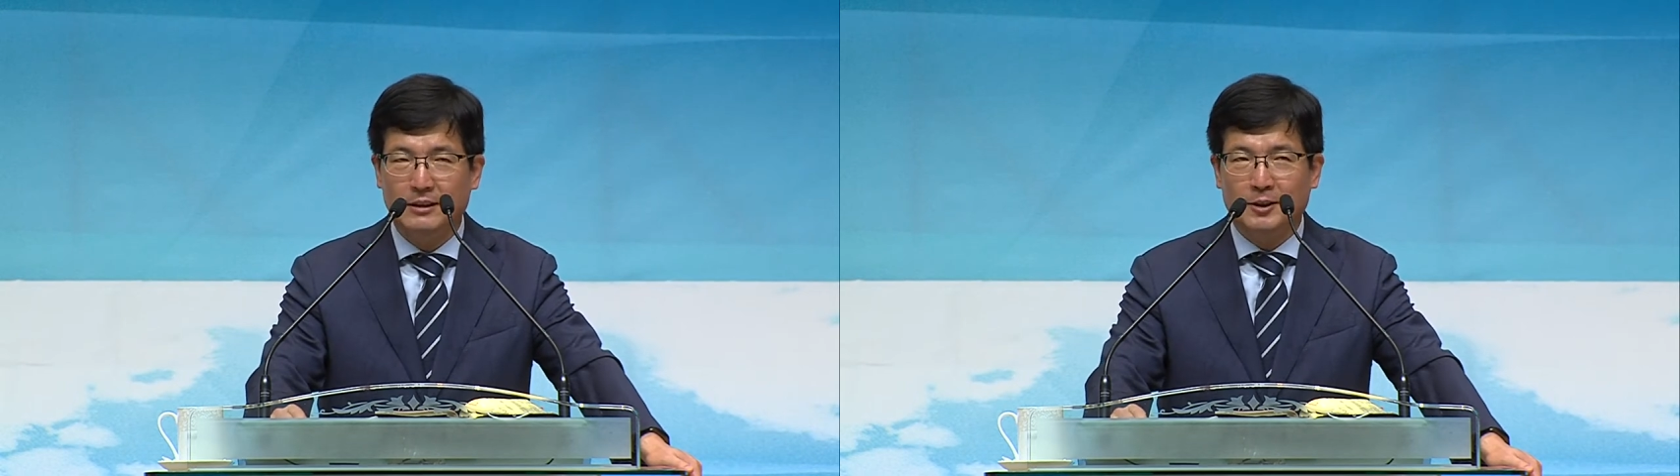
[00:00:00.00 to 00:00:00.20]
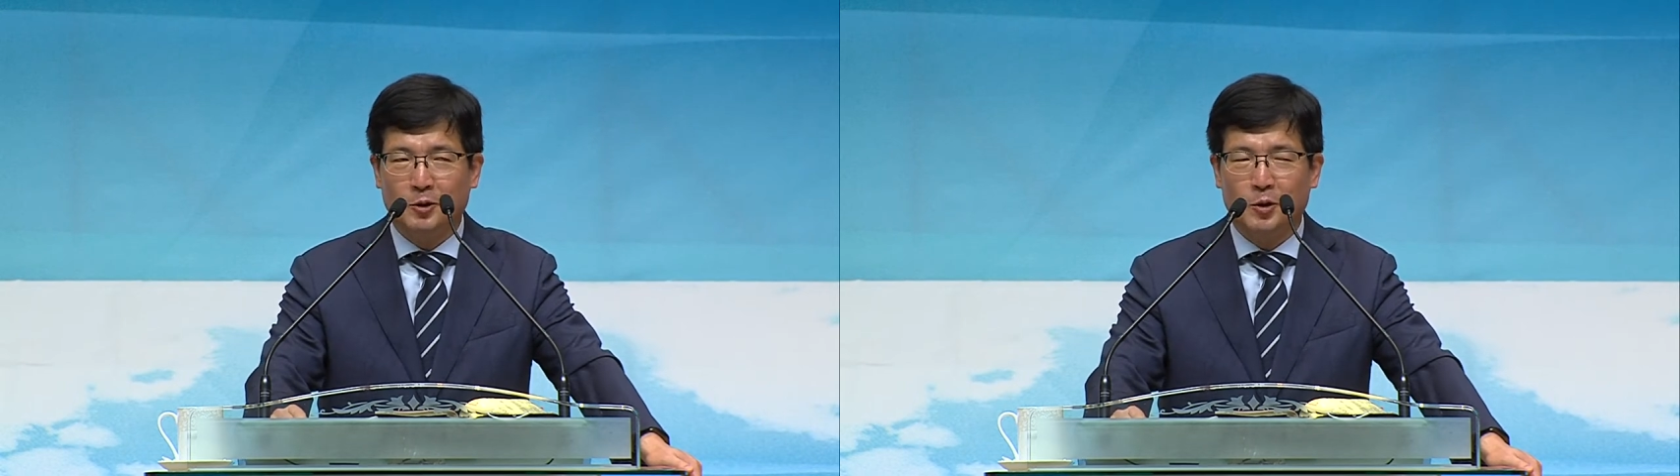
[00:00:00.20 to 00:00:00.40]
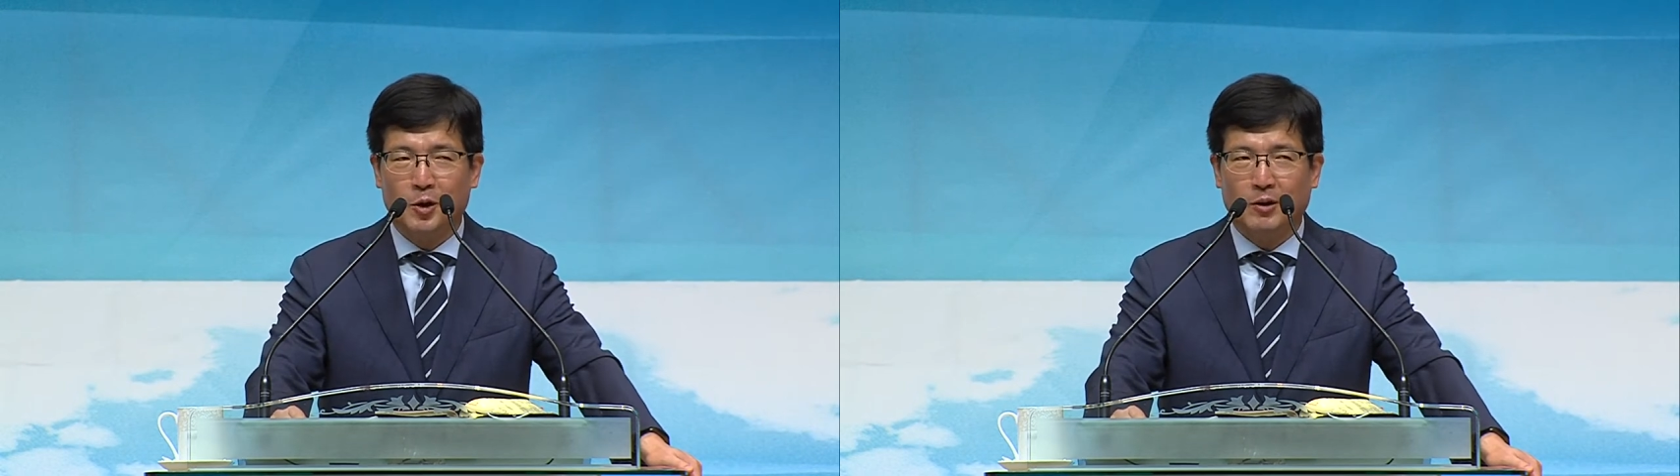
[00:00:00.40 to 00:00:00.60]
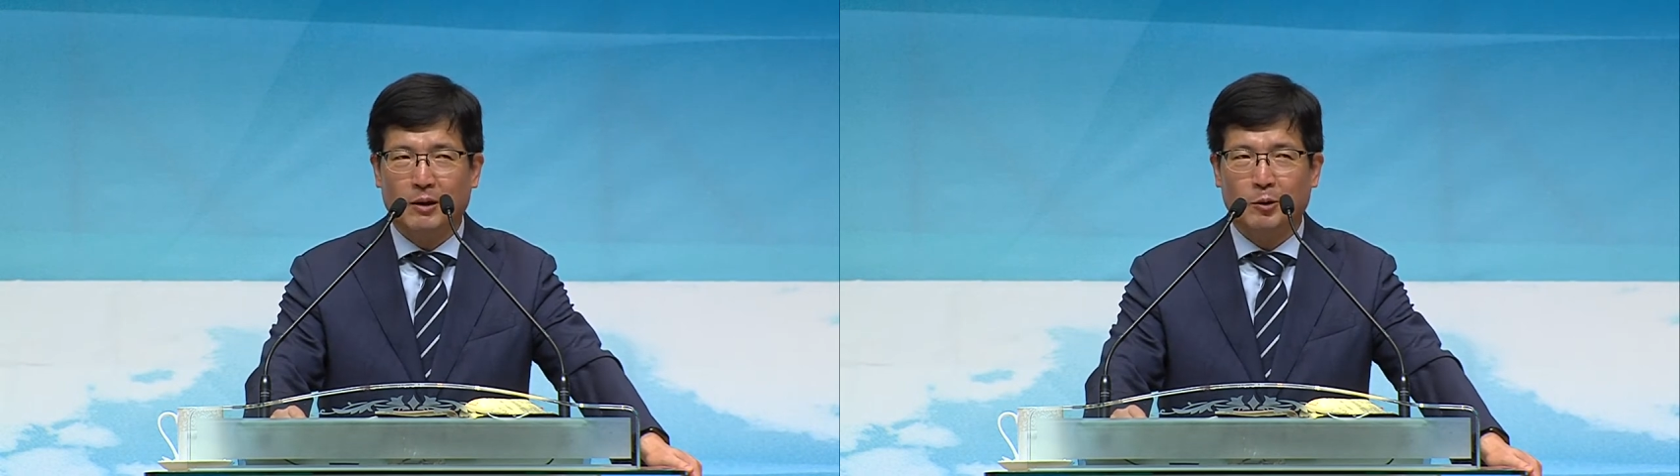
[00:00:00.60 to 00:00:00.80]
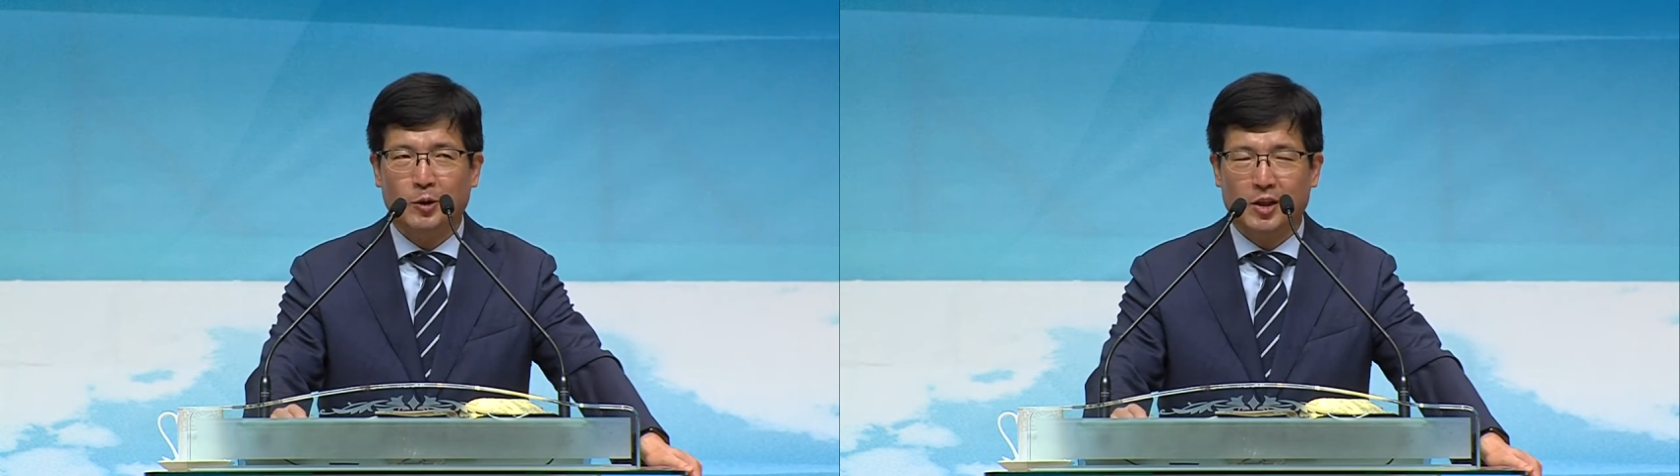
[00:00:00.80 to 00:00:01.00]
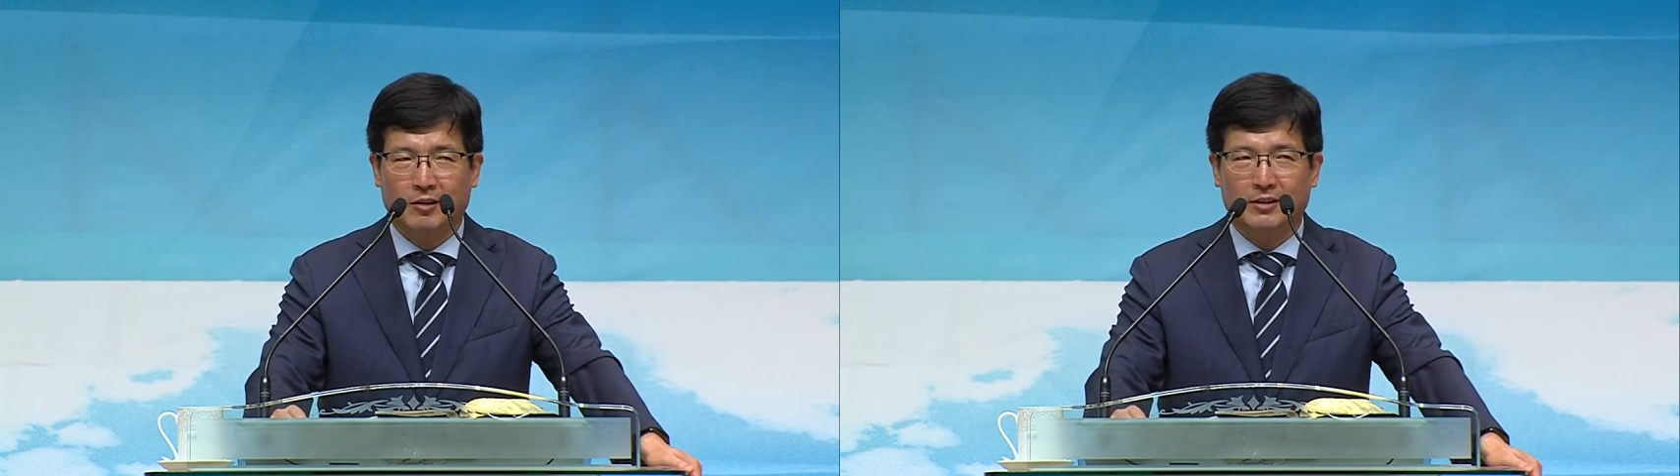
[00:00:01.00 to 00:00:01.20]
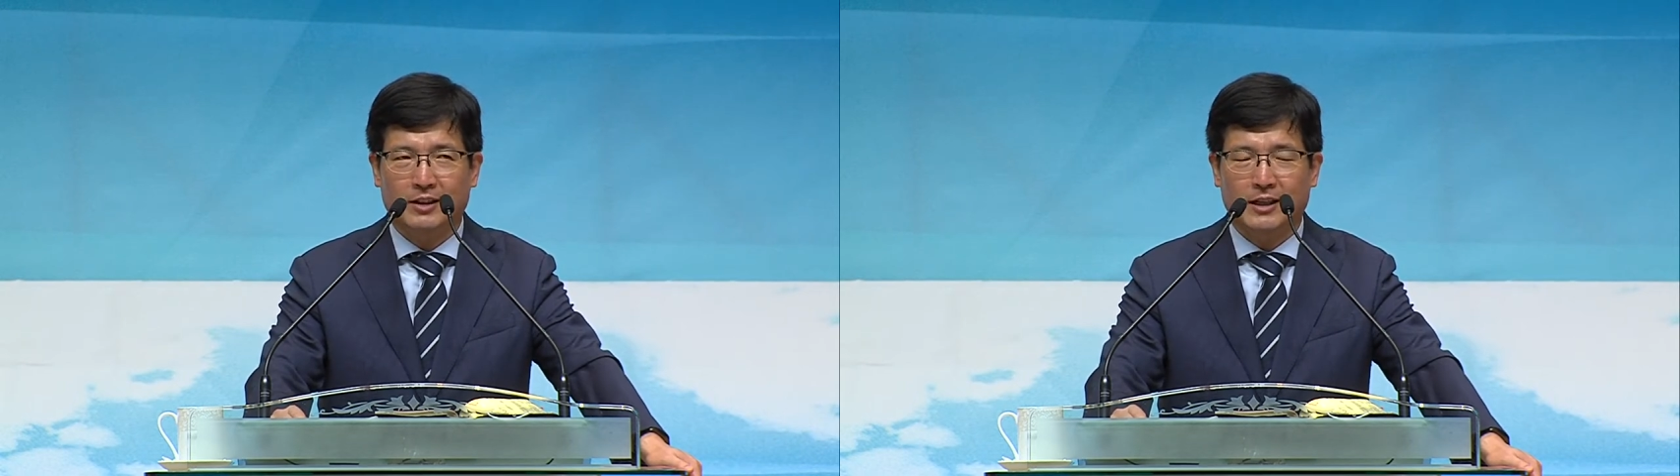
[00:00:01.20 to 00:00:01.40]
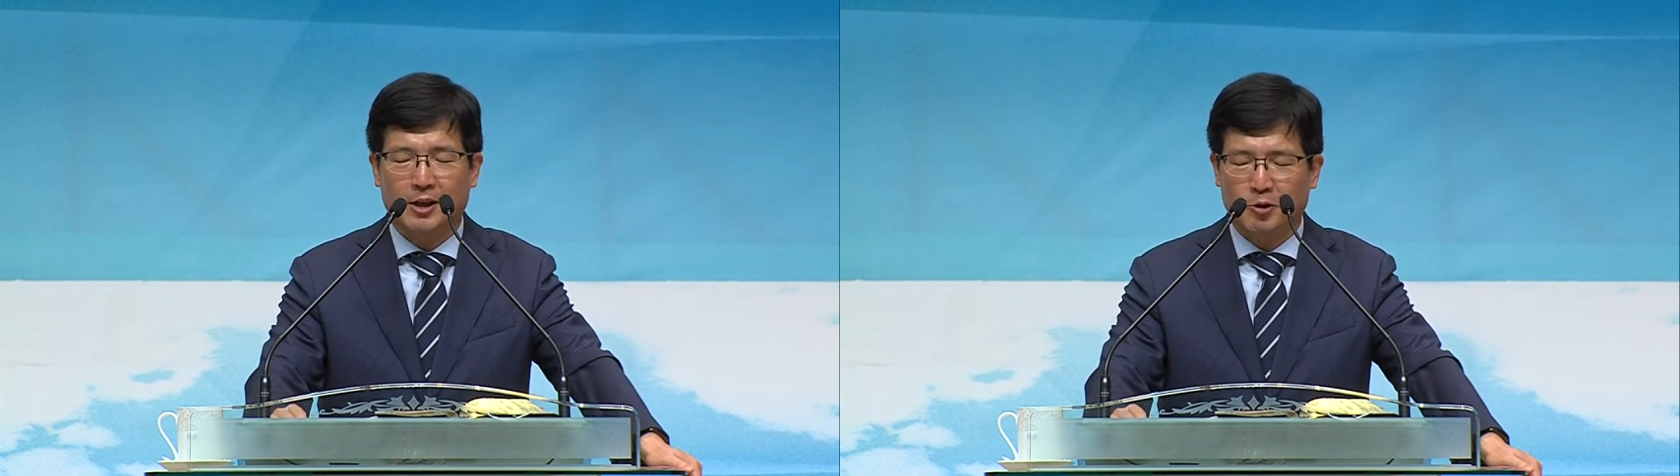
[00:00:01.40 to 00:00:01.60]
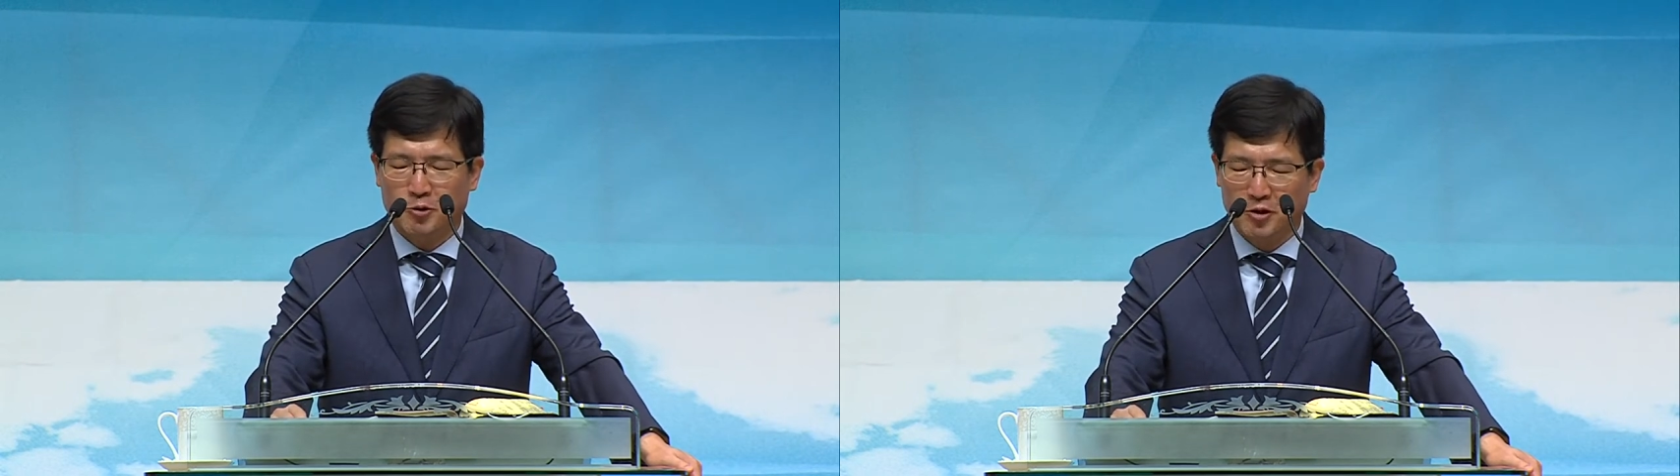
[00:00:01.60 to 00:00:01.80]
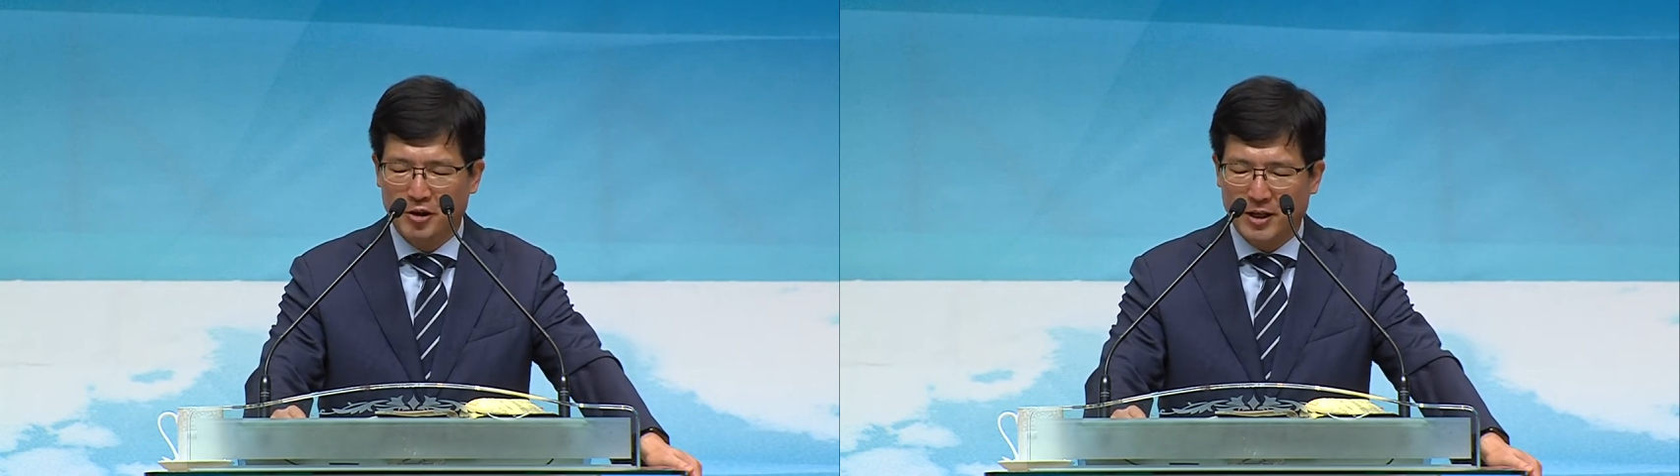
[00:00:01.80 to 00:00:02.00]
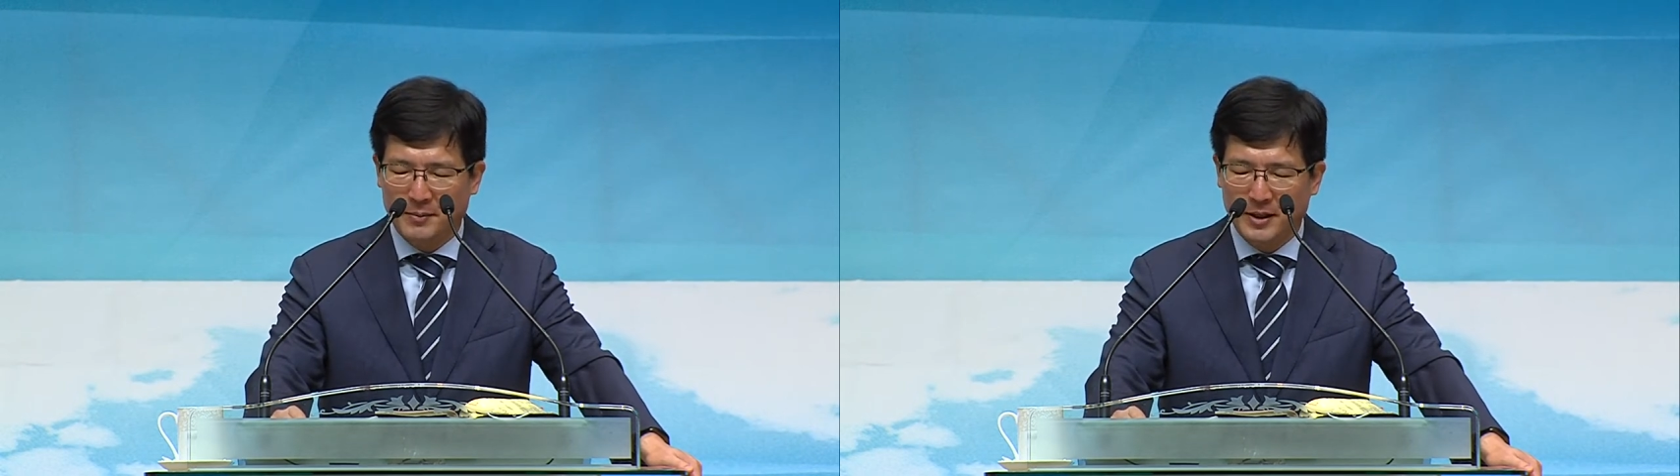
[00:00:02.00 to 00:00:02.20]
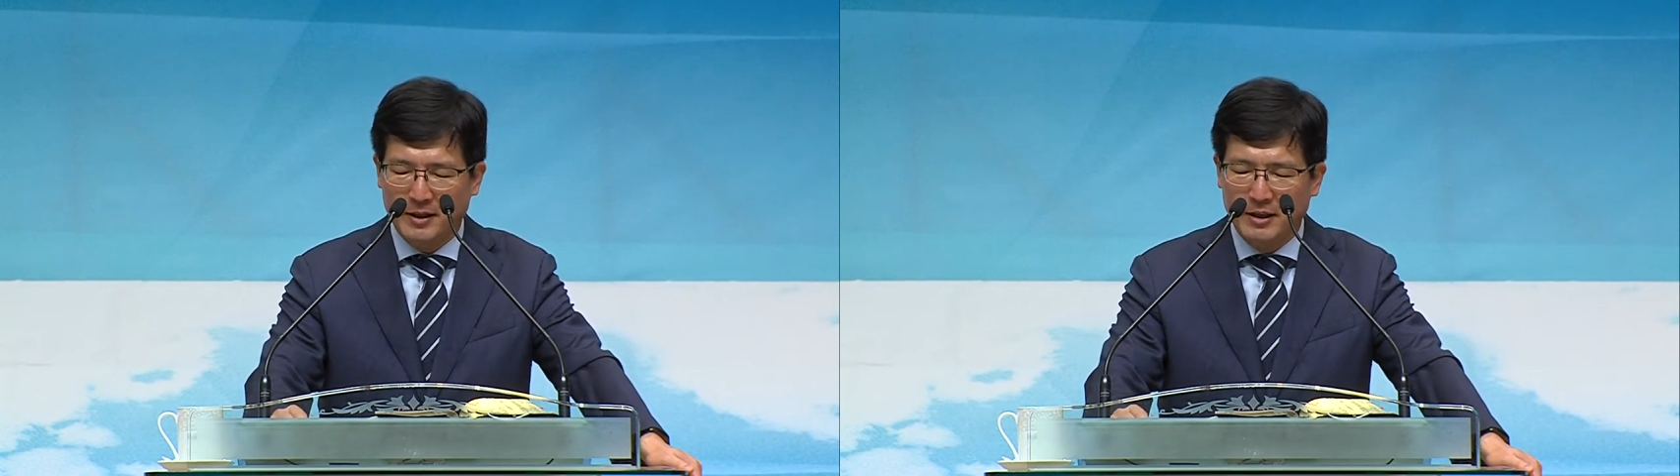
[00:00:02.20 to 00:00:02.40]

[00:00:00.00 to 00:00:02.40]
노력하고 결단하여 훈련하면